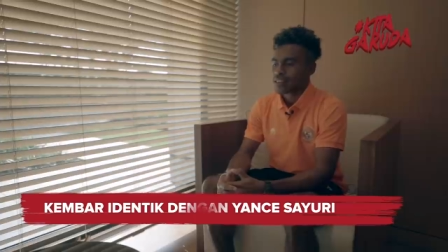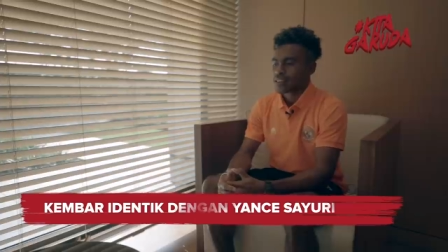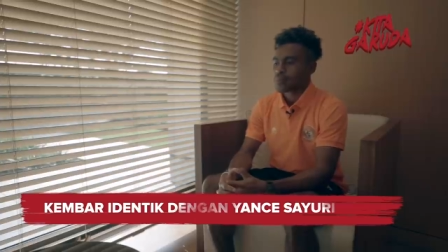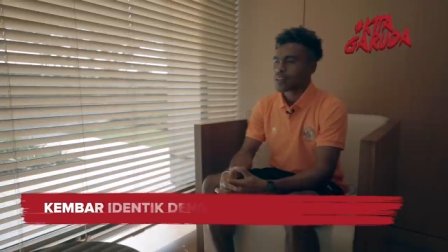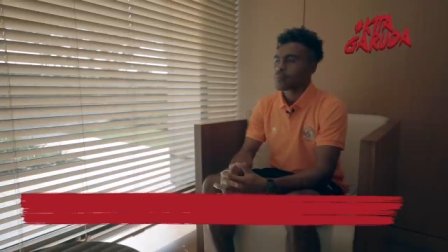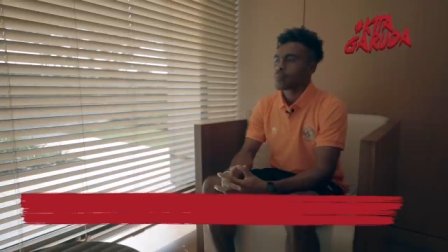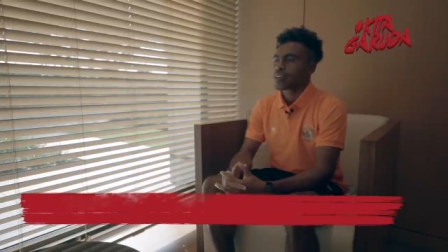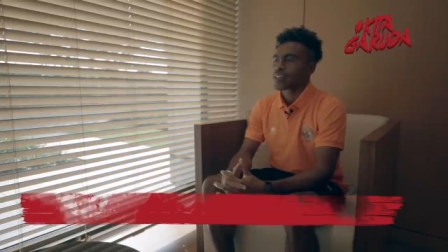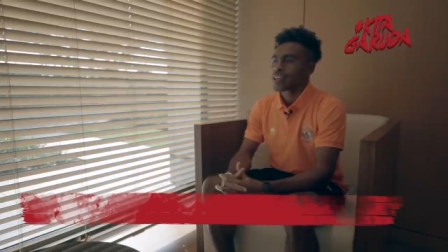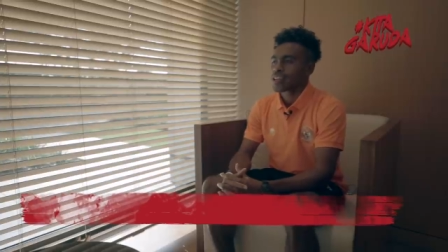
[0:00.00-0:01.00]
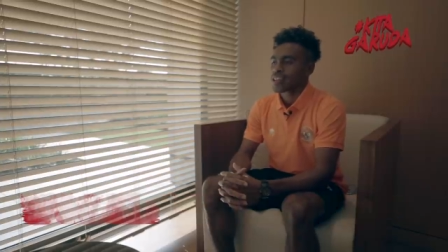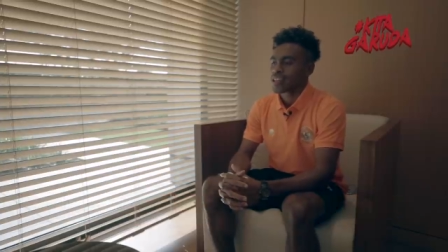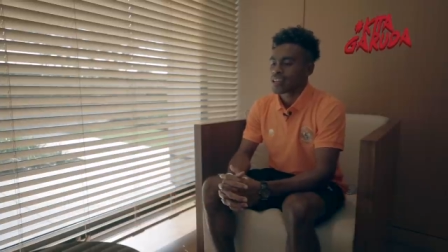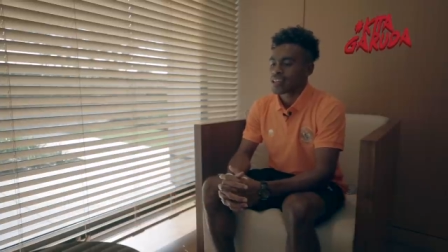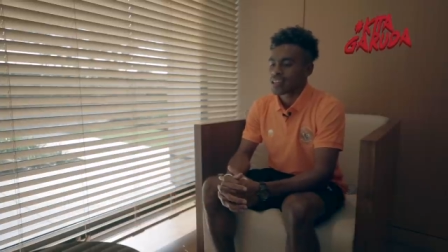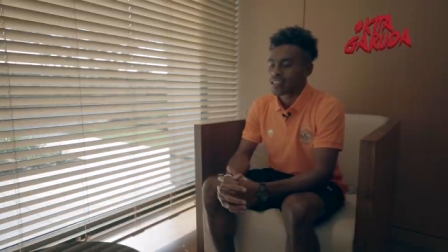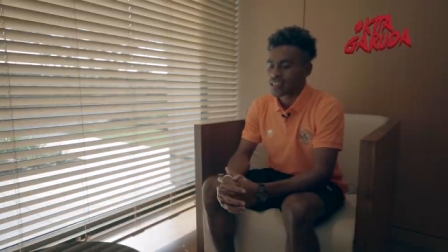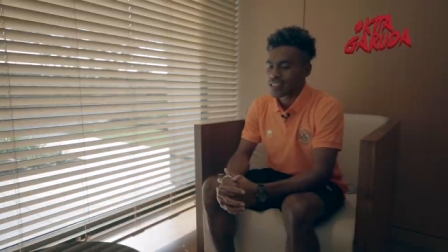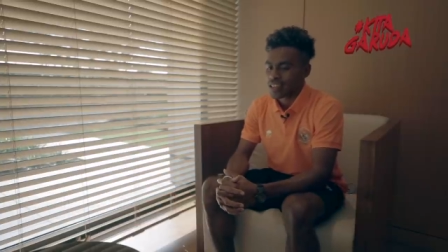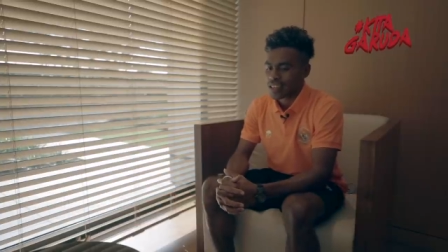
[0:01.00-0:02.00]
Sebenarnya memang kita dari
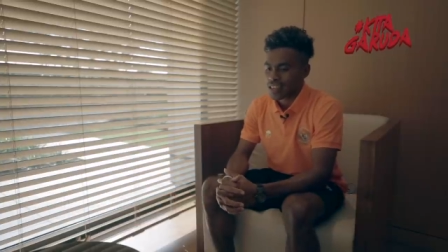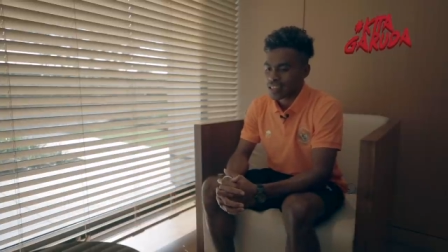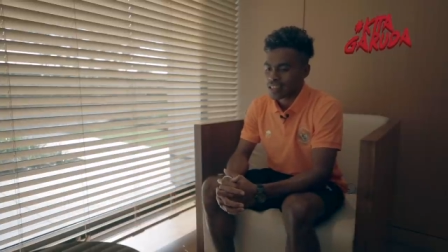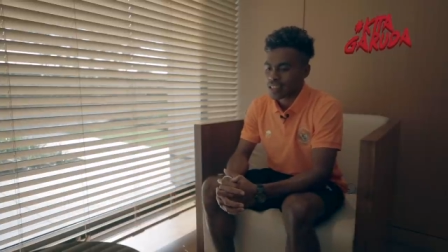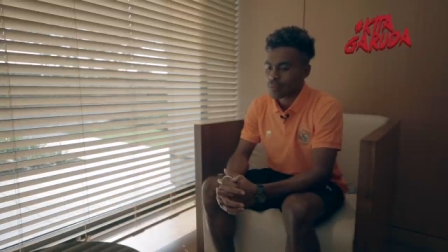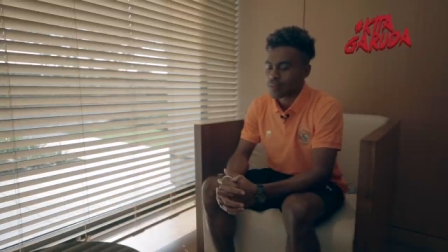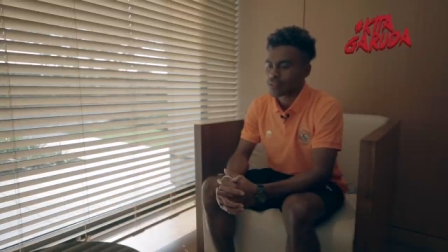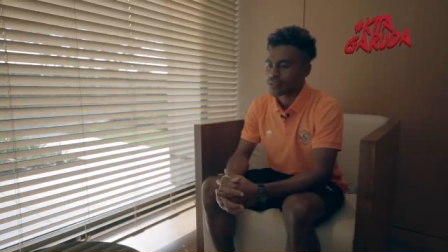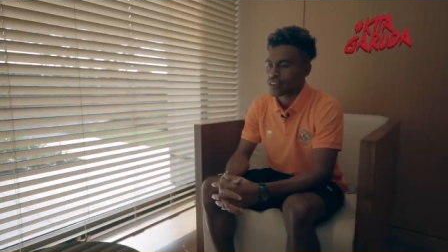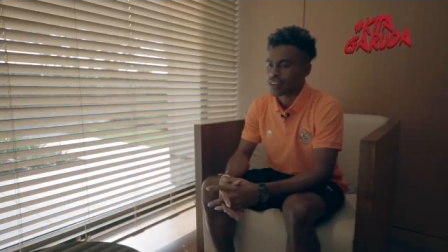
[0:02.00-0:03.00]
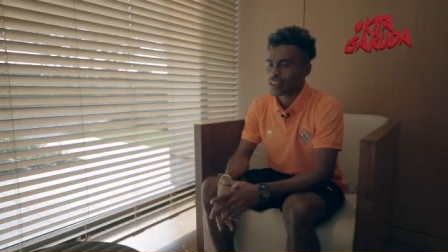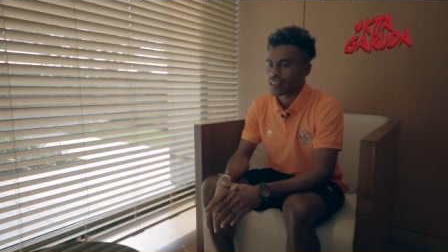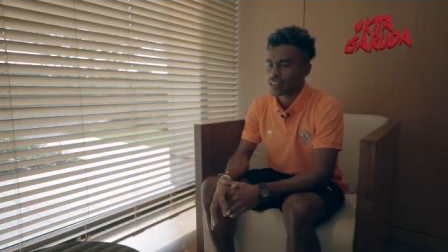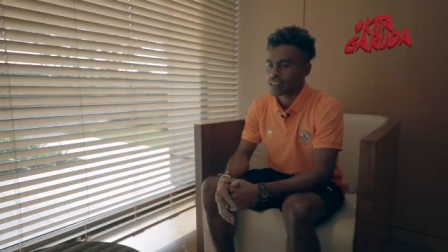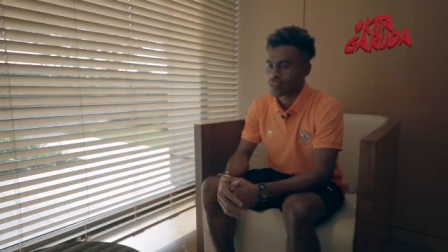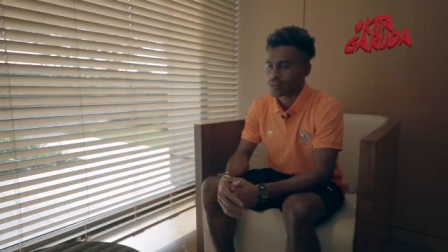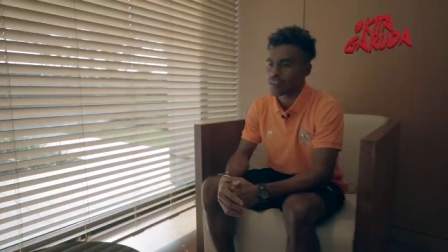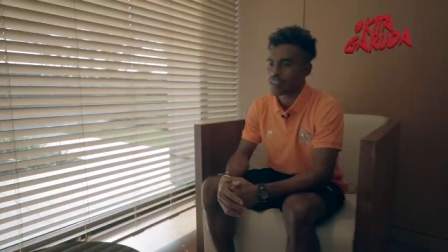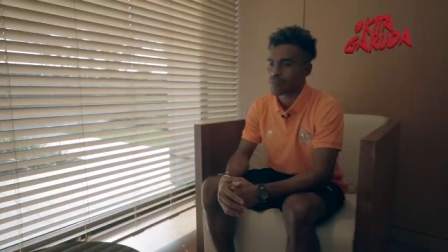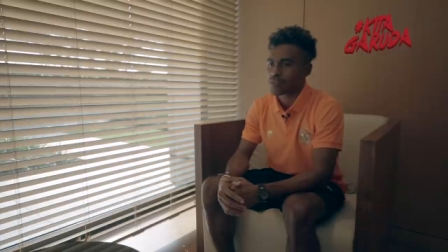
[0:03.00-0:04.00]
kecil dari SD memang sudah
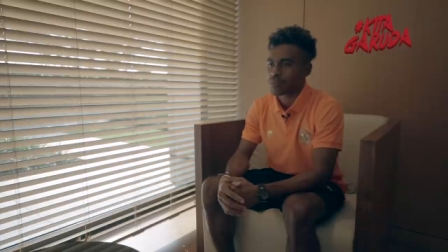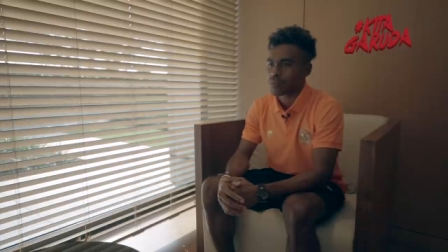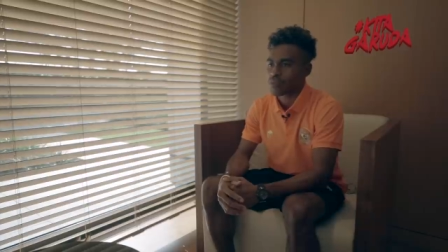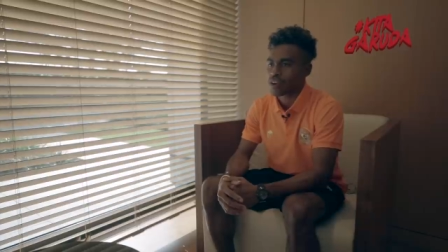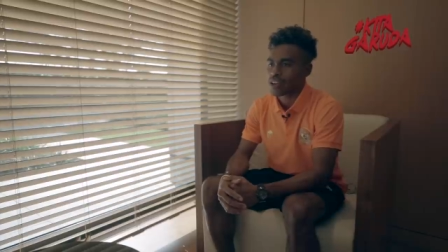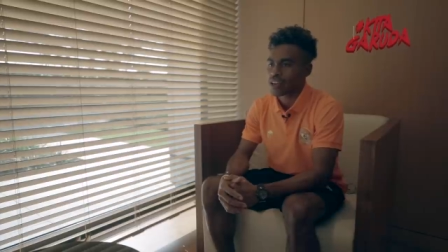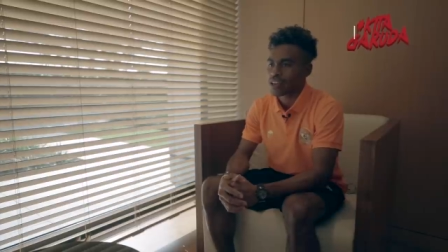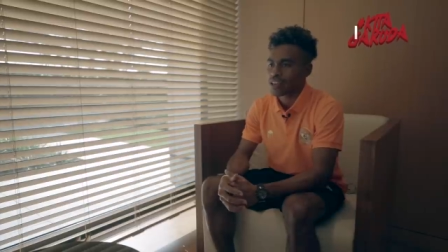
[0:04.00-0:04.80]
suka sama sepak bola.